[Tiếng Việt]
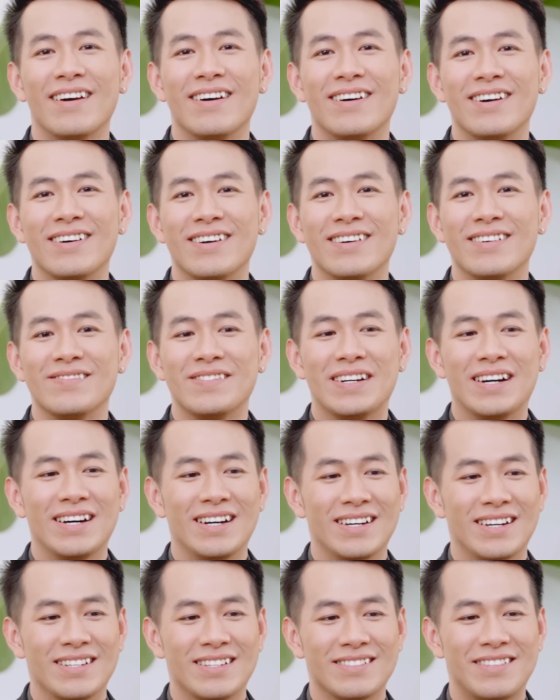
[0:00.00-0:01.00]
uh,
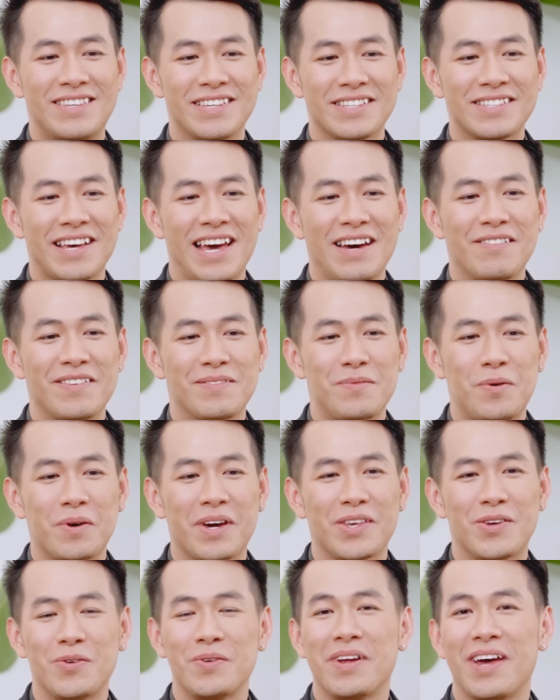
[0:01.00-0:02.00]
và chia sẻ về
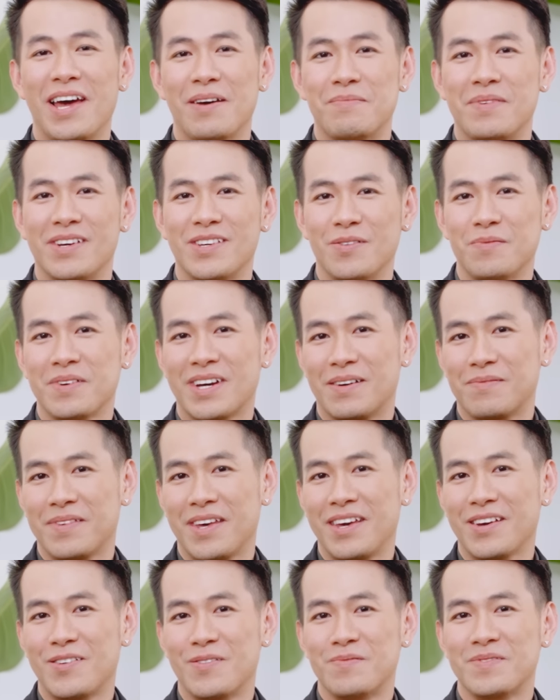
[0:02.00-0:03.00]
một cái chủ đề mà Dũng cảm
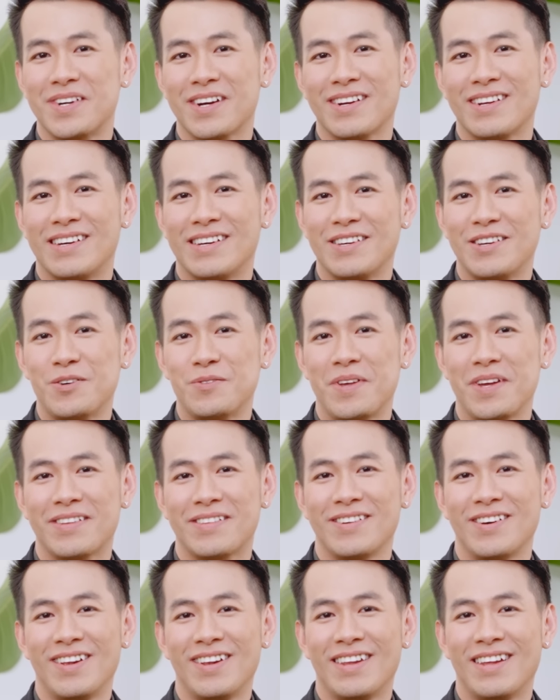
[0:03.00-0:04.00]
thấy cũng rất là yêu
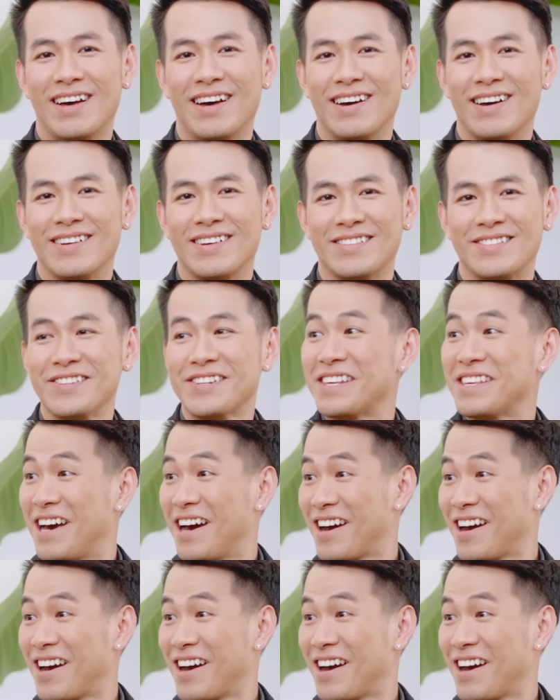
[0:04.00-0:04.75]
thích, đó là nước